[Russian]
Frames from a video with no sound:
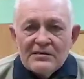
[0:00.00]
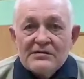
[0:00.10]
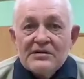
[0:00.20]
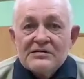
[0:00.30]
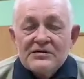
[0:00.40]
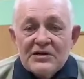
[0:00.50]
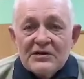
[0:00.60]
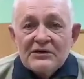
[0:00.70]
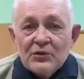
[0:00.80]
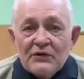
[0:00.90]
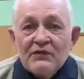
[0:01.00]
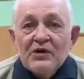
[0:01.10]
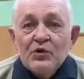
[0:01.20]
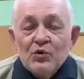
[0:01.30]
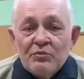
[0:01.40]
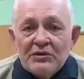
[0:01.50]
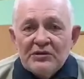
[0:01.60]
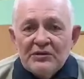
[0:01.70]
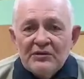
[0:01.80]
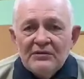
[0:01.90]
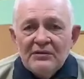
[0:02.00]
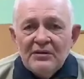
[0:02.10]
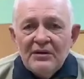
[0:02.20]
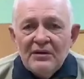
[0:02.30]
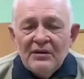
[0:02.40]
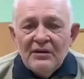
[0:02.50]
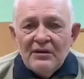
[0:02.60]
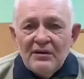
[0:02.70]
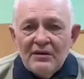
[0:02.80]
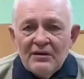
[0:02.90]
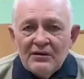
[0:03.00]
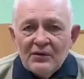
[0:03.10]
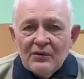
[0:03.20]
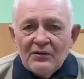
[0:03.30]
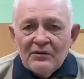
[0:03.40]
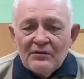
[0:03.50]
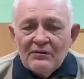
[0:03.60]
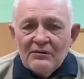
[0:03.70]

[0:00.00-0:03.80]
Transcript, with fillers: Здесь есть тех, которые вы любите. Но